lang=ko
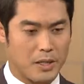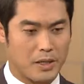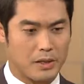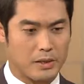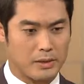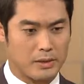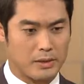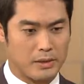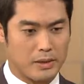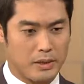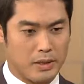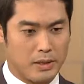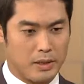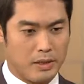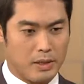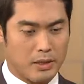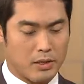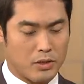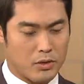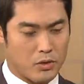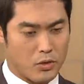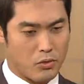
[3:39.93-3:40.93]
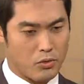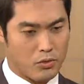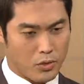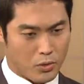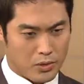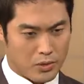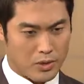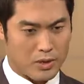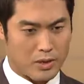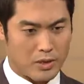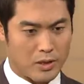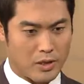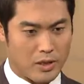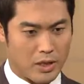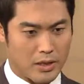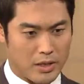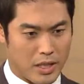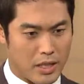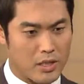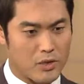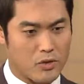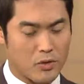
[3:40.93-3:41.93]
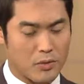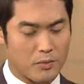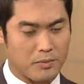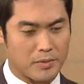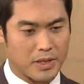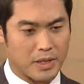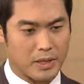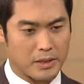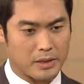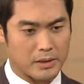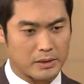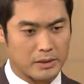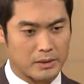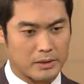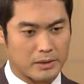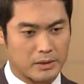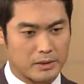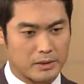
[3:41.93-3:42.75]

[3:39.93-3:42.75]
예, 그쪽 운영진들이랑 얘기 중입니다.